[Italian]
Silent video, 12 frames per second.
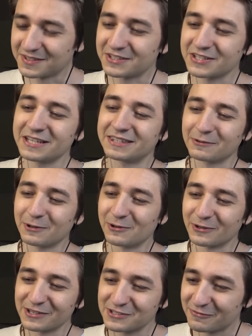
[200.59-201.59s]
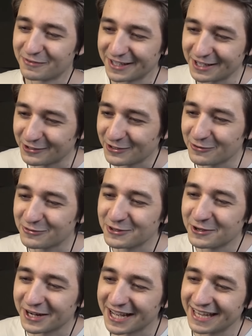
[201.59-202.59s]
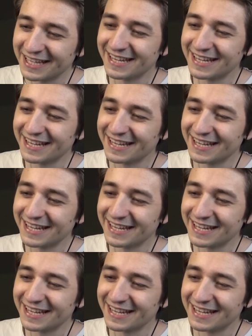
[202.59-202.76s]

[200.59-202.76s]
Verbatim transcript: Sinceramente quello che sto vedendo io finora è